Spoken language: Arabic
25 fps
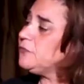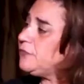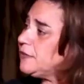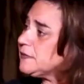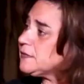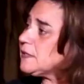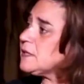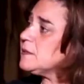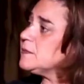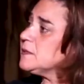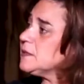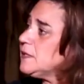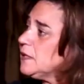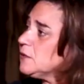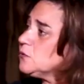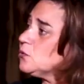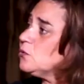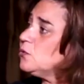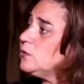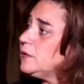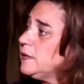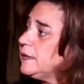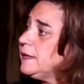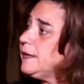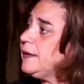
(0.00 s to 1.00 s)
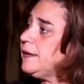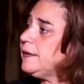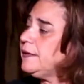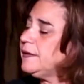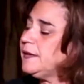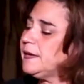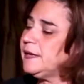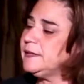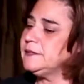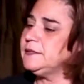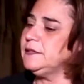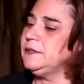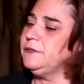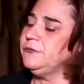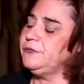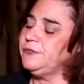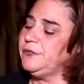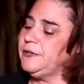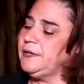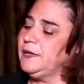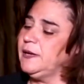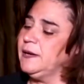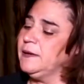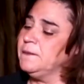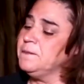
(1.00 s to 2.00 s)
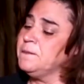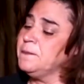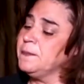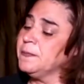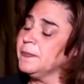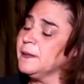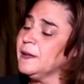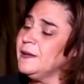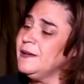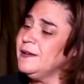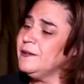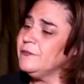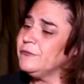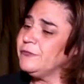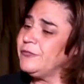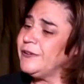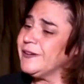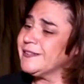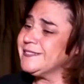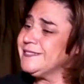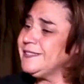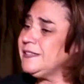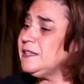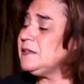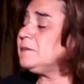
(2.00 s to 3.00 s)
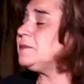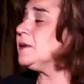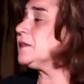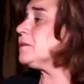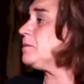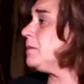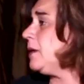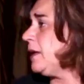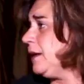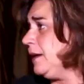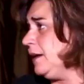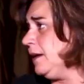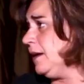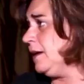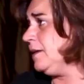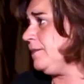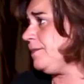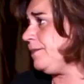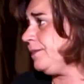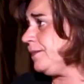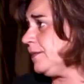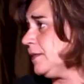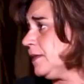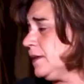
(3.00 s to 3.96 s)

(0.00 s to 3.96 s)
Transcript: الفتره بدها تكون اللي احنا قاعدين فيها فكتير بتمنى